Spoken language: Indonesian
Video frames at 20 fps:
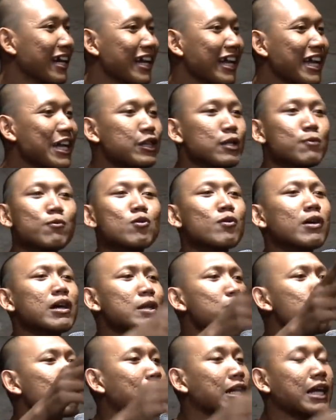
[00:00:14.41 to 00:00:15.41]
Itu merupakan
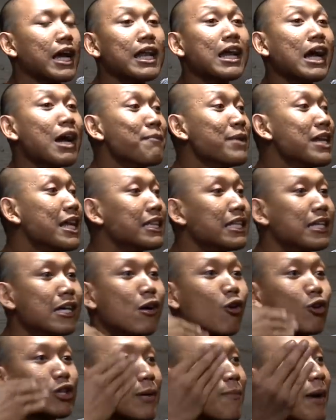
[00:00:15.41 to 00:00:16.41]
liburan karena kami datang
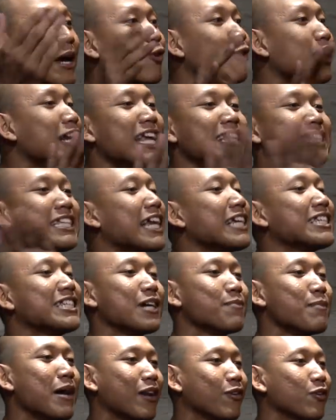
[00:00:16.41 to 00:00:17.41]
ke kota baru dan destinasi
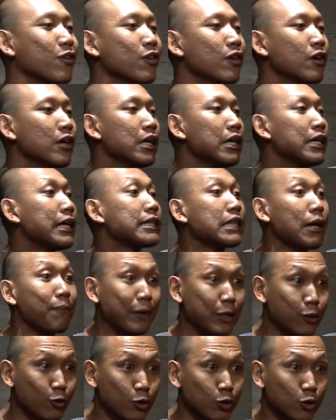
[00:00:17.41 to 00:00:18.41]
yang baru. Ya
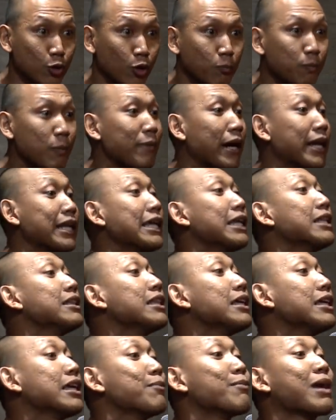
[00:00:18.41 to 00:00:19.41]
tapi itu untuk pemain
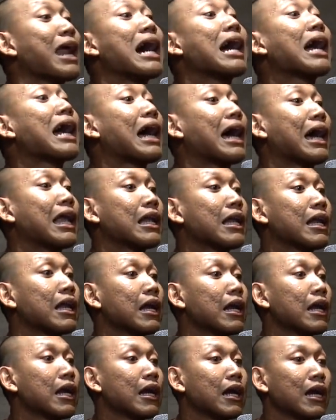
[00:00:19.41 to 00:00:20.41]
inti yang berangkat.
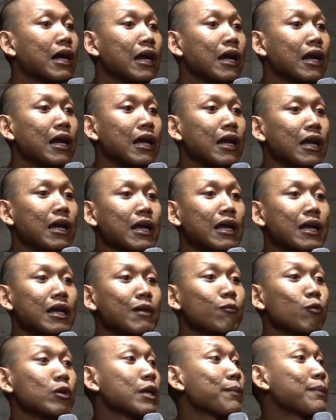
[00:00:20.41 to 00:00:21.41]

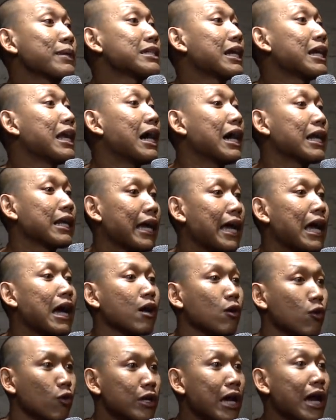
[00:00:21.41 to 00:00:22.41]
Buat cadangan
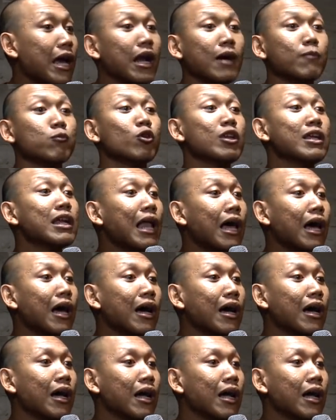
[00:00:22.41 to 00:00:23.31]
kayak aku ya alhamdulillah.